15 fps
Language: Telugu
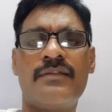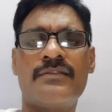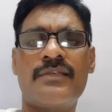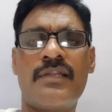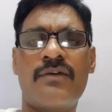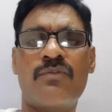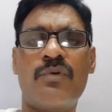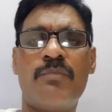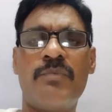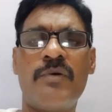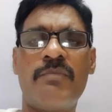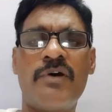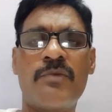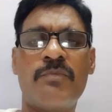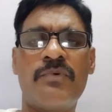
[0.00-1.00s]
చాలా గొప్ప
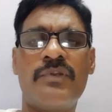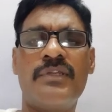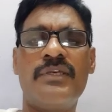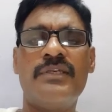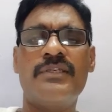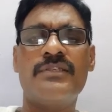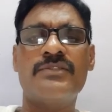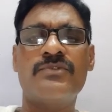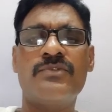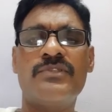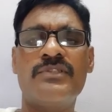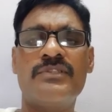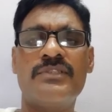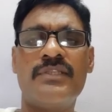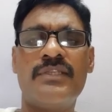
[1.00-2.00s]
మార్పుల్ని
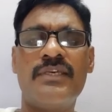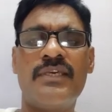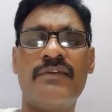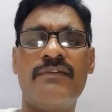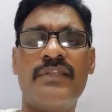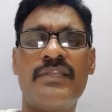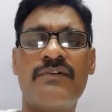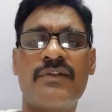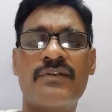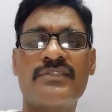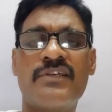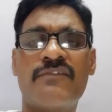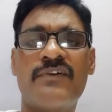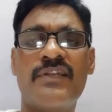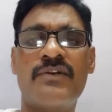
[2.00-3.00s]
సూచించింది ఇవి ఎంతవరకు
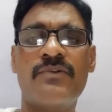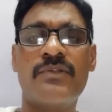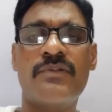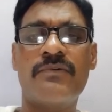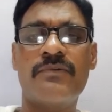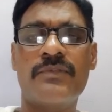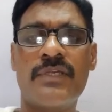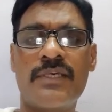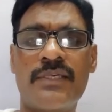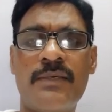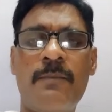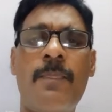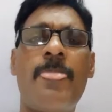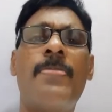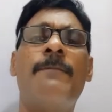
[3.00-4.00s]
సఫలీకృతం అవుతాయి
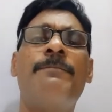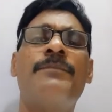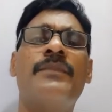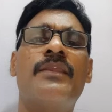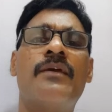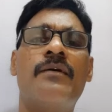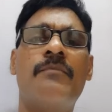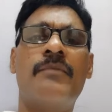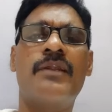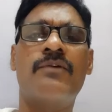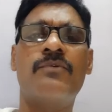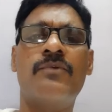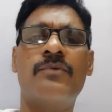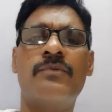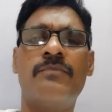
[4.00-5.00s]

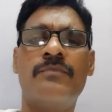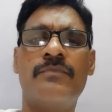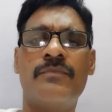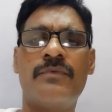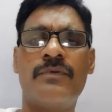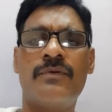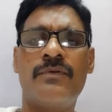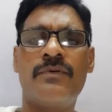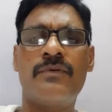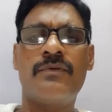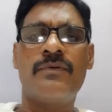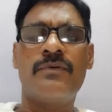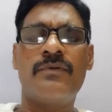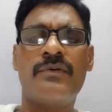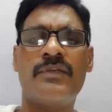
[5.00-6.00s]
మనకు
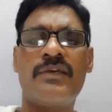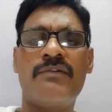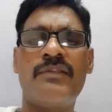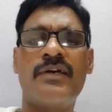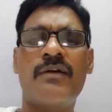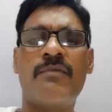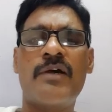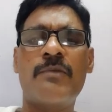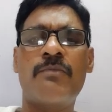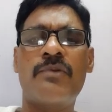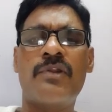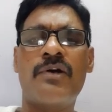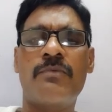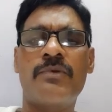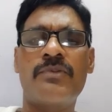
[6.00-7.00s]
ఏ విధంగా
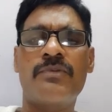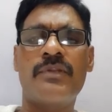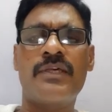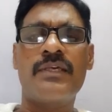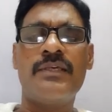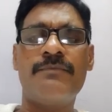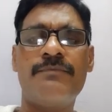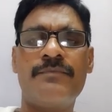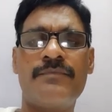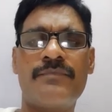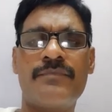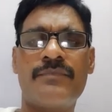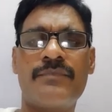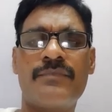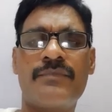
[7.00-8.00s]
మార్పులు రాబోతున్నాయి
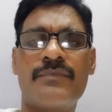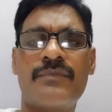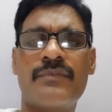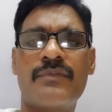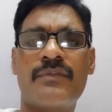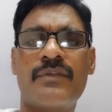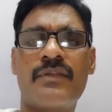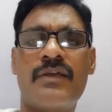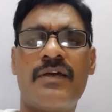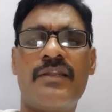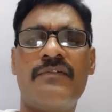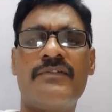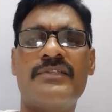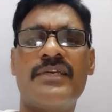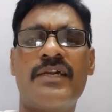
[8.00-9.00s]
అనే
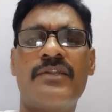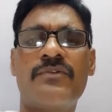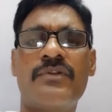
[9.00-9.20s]
విషయాన్ని